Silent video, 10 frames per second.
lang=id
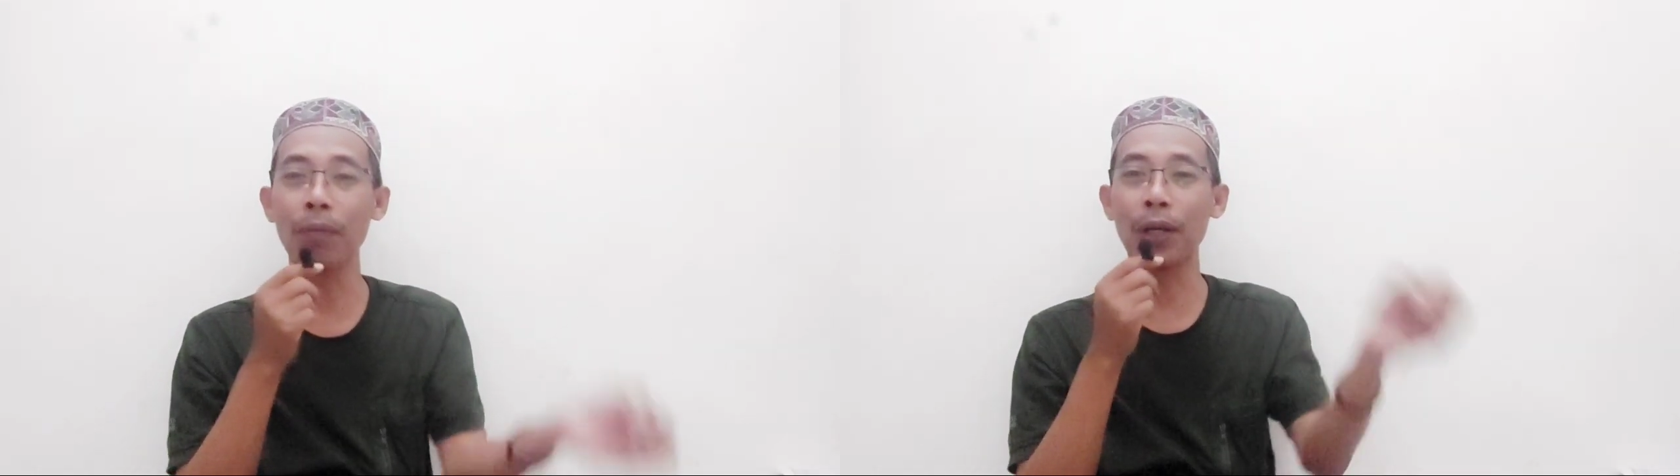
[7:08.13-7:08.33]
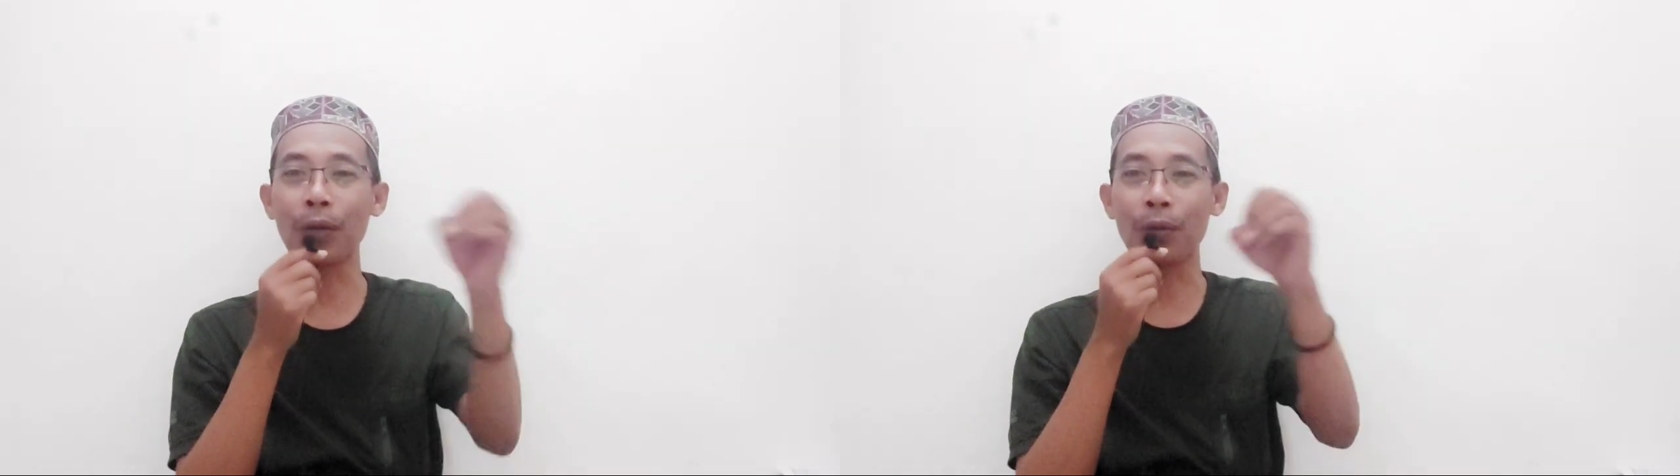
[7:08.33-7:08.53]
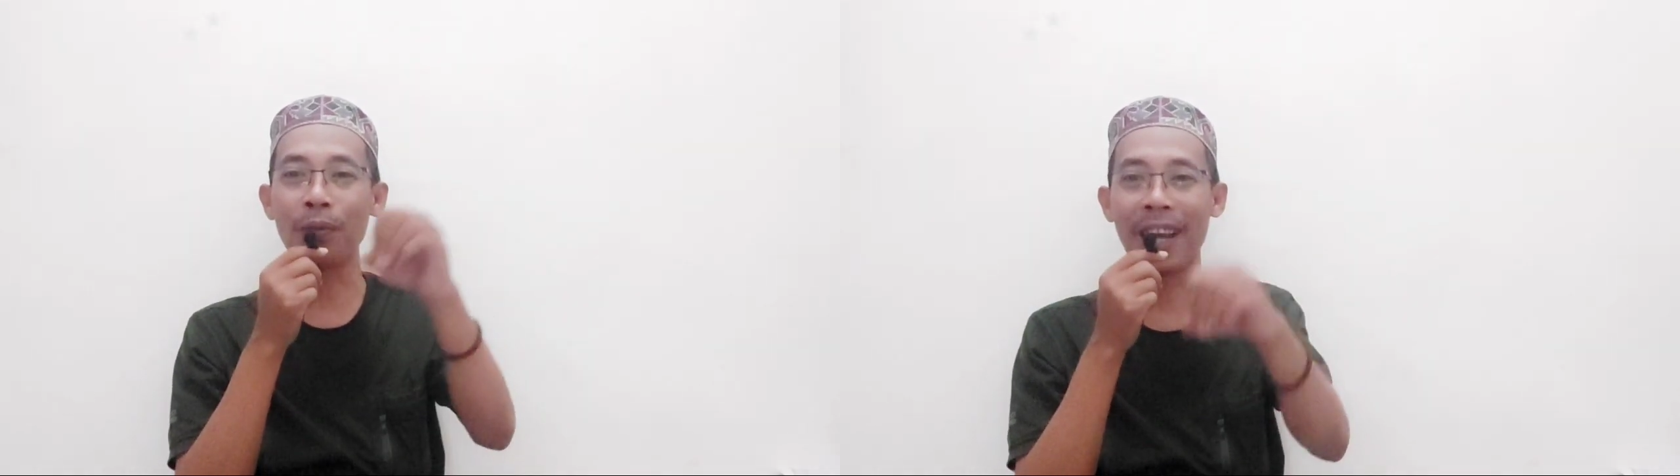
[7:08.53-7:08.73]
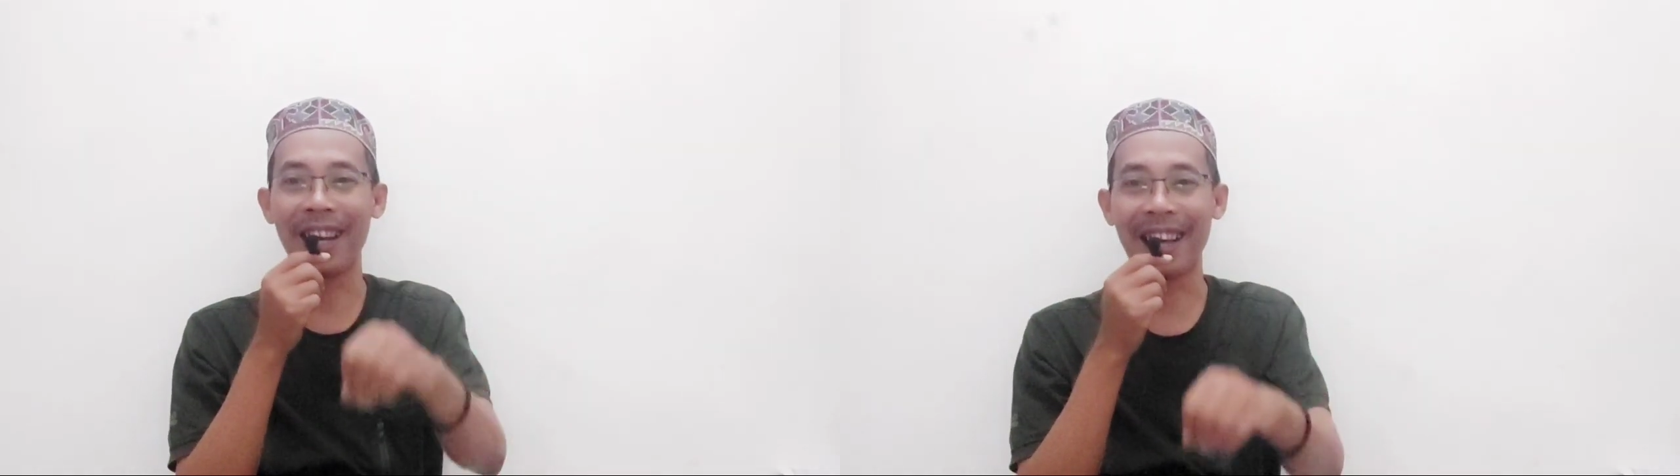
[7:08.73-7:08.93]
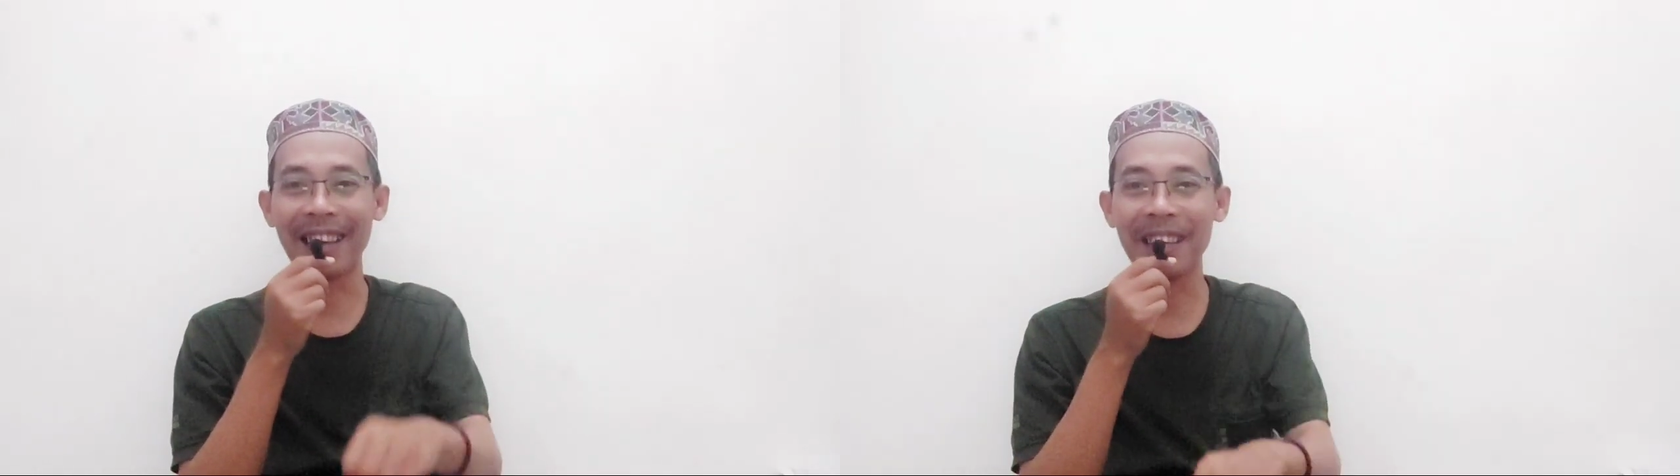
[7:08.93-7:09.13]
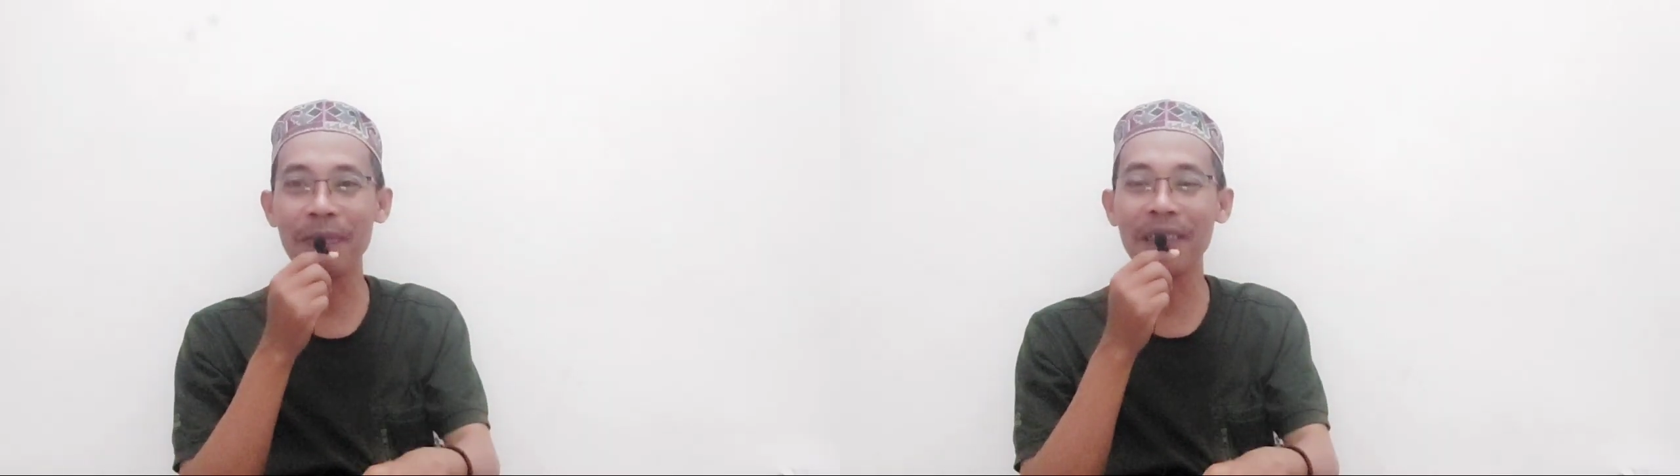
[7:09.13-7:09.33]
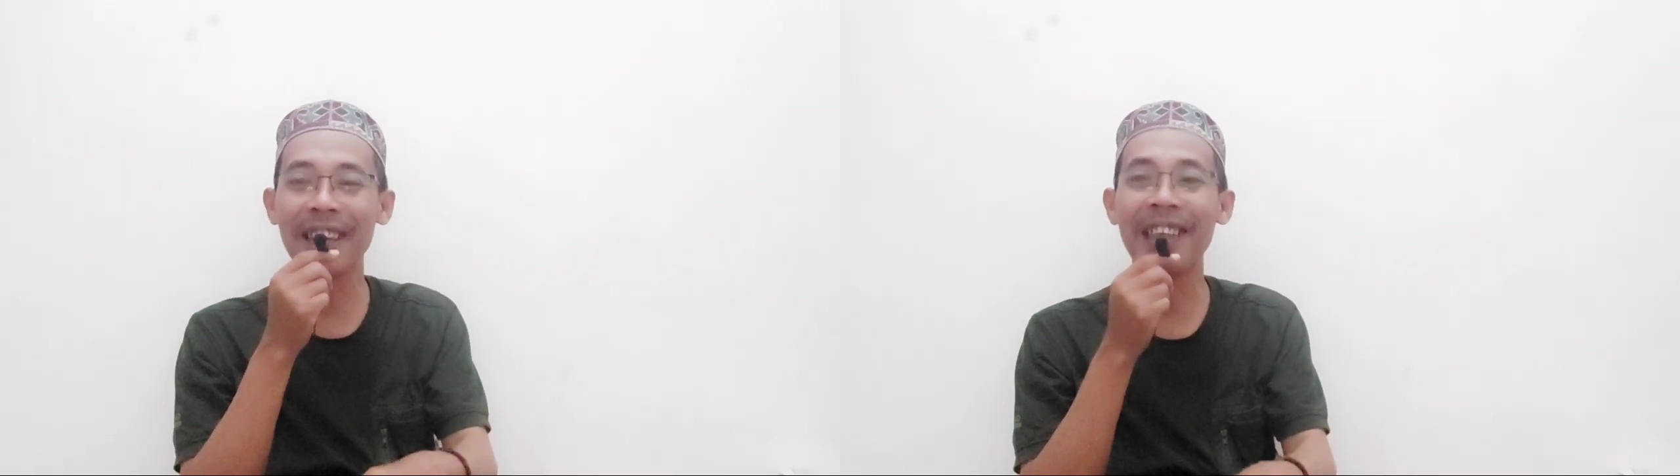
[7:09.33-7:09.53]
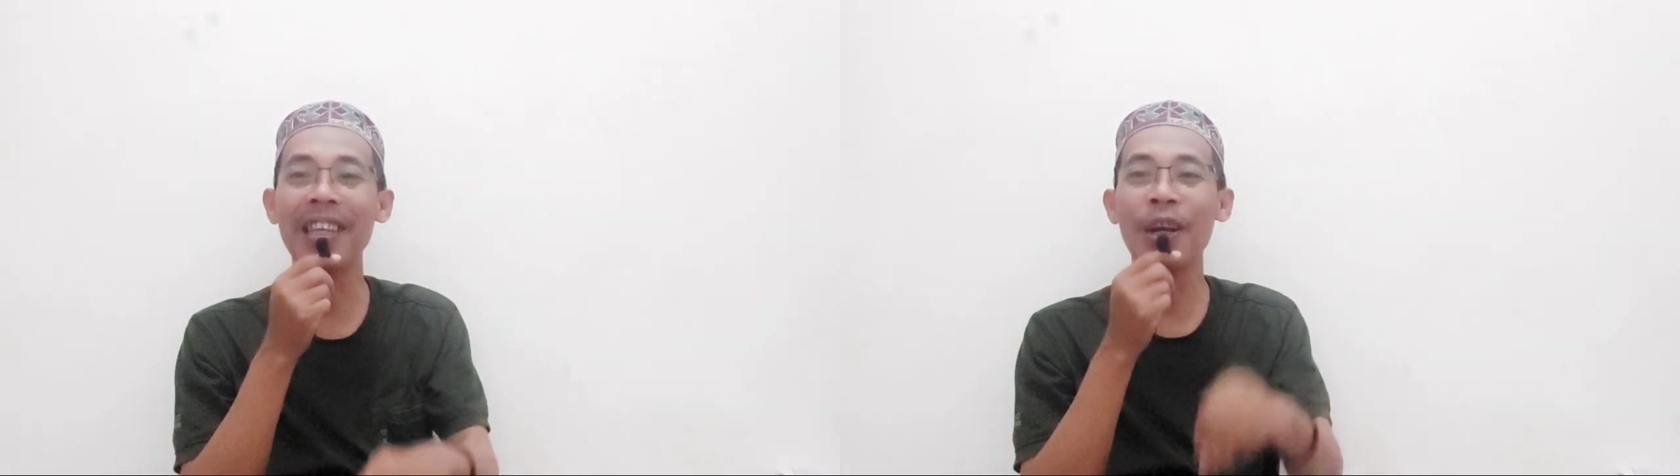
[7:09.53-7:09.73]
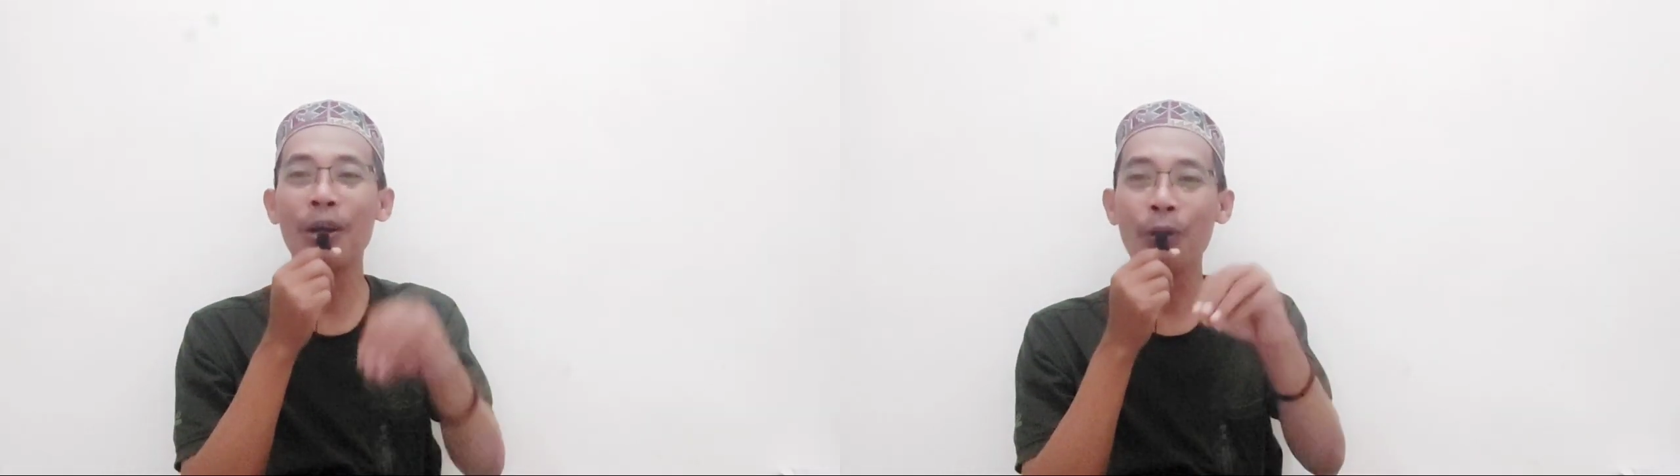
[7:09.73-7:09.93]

berubah lagi menjadi